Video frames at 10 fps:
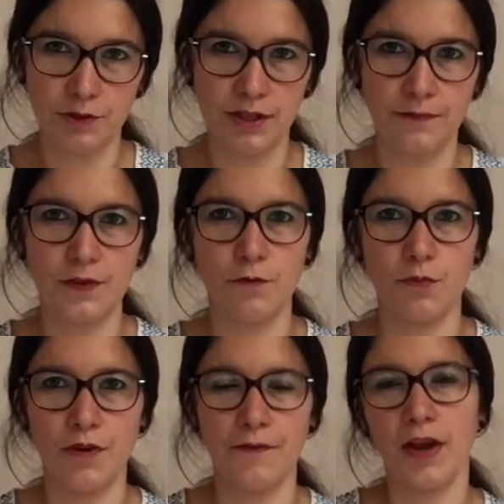défi vous
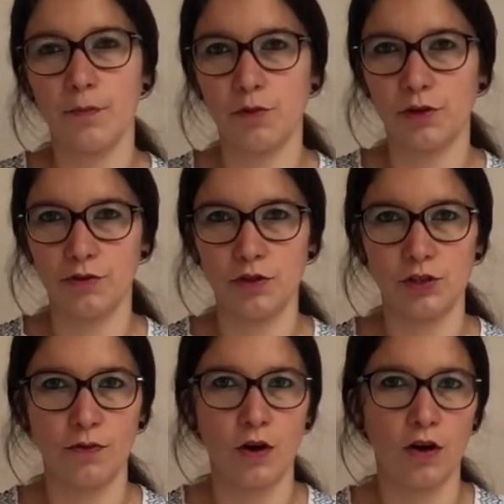pouvez faire pour qu'il
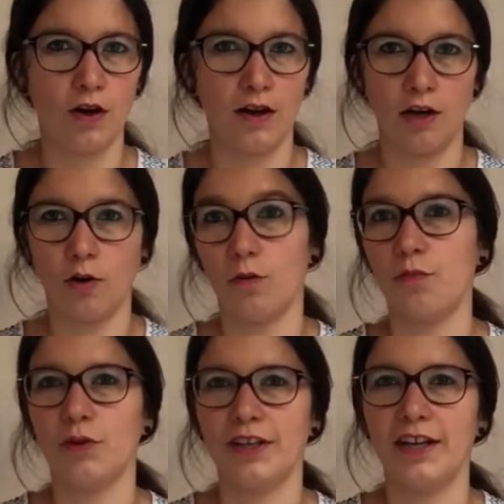soit, alors,
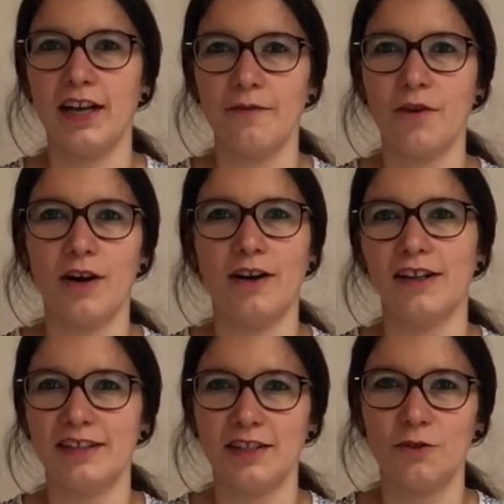pour qu'il y ait à la fois euh,
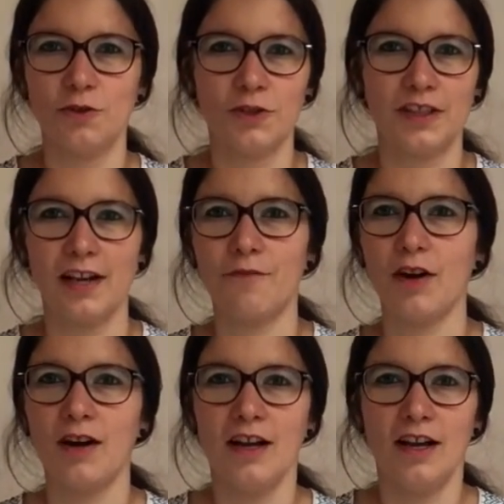ces deux choses, à la
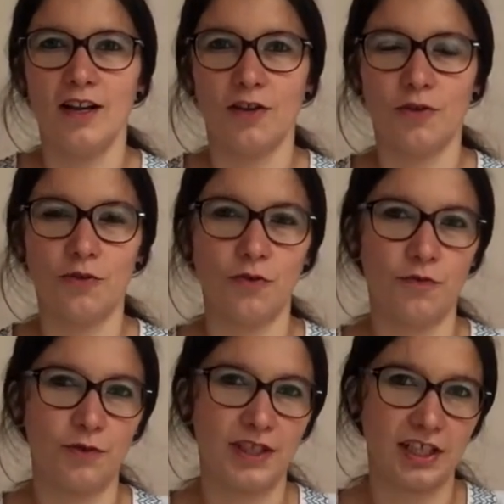fois que
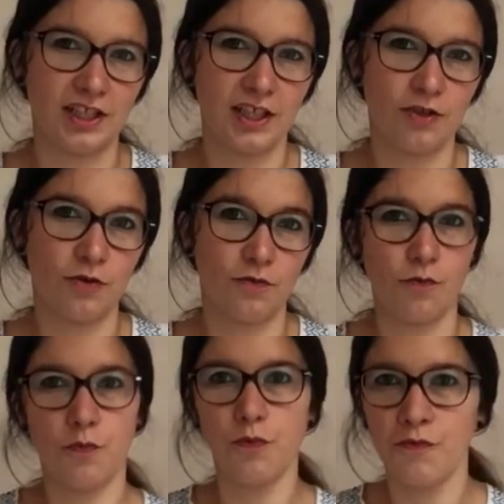vous sachiez que vous
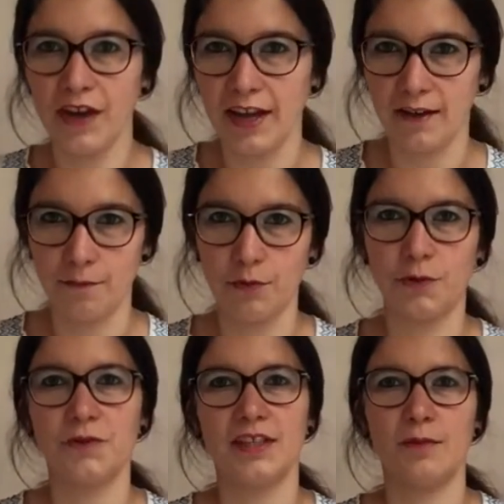pouvez
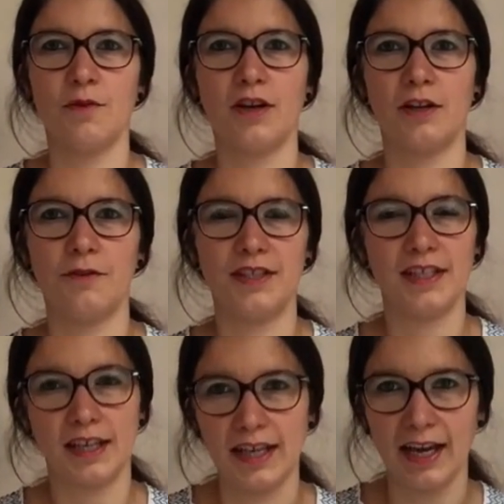potentiellement
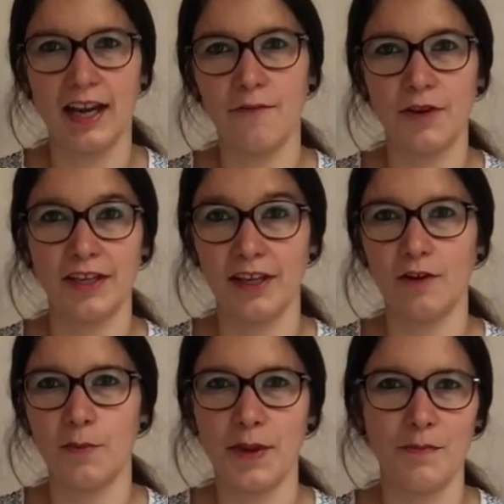réussir et à la fois qu'il y ait
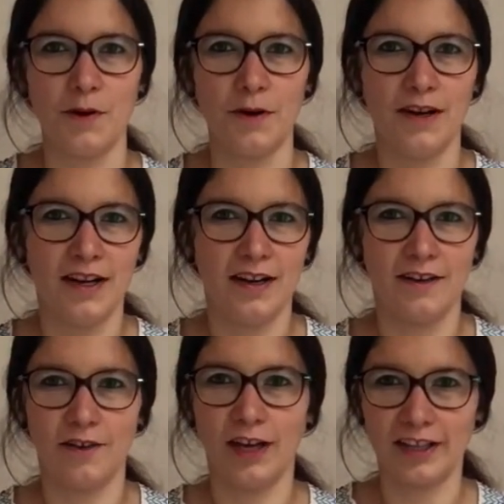quand même euh,
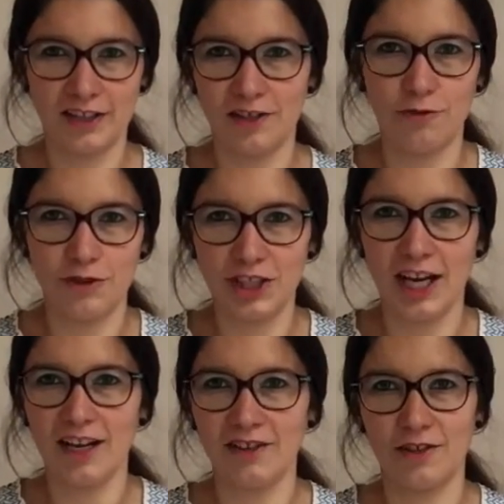euh, du
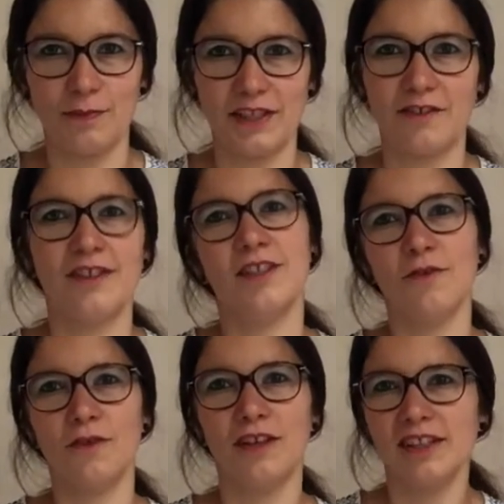challenge parce que
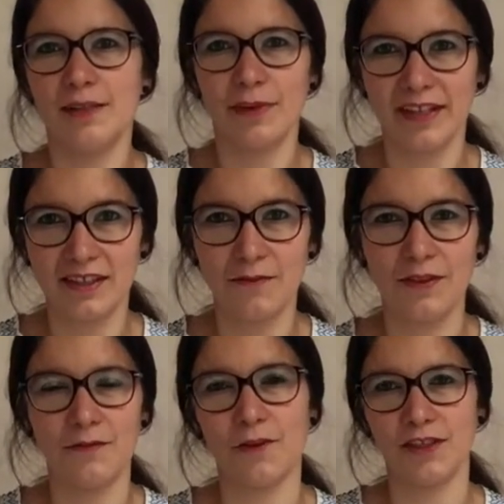sinon, c'est pas un
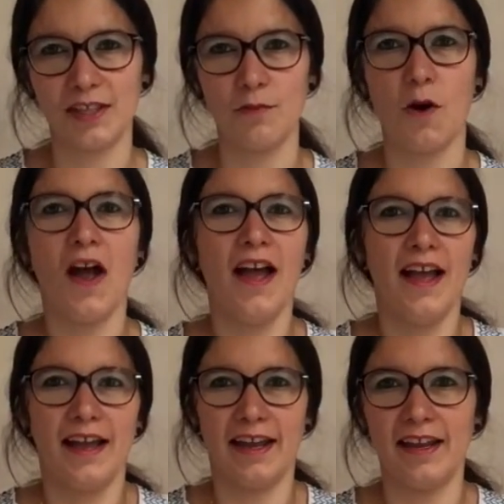défi forcément.
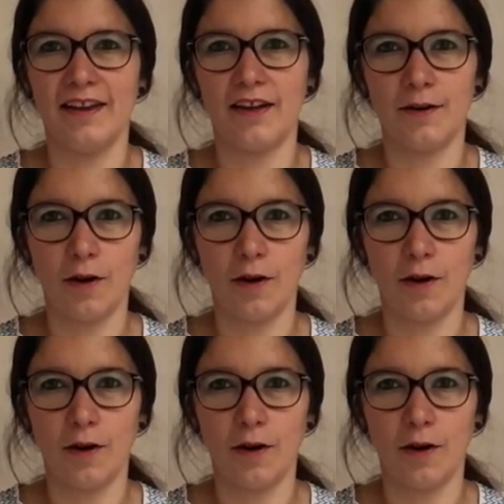Et euh,